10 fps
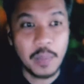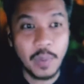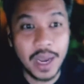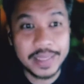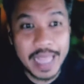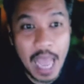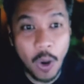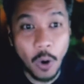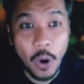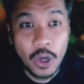mga
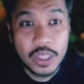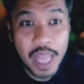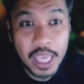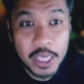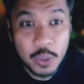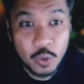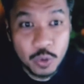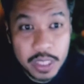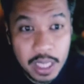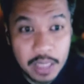tao na
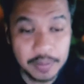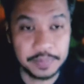inutil.